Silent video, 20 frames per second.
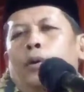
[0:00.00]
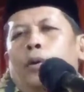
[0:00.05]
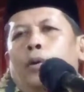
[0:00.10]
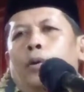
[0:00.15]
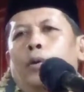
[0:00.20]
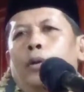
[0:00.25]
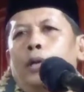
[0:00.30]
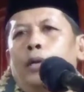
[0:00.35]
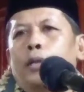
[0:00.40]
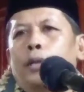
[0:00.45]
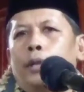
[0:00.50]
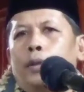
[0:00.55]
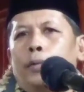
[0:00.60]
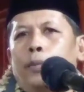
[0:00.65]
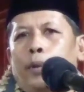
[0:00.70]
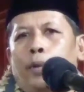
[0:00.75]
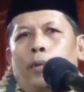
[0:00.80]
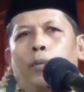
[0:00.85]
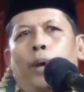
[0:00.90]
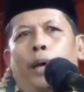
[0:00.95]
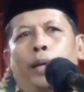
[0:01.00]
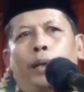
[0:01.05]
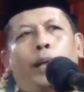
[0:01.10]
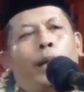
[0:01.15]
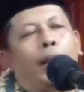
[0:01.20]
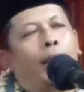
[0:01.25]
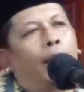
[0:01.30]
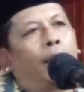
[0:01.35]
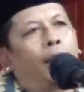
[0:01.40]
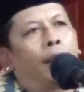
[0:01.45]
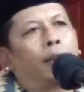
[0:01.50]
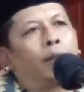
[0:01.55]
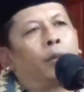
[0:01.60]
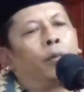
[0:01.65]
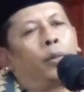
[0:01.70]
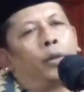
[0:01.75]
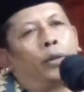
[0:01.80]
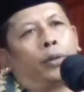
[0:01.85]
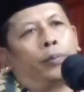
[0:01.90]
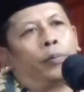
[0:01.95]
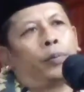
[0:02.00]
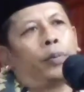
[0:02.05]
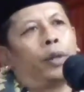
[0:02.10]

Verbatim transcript: kondisi berumah tangga tersebut.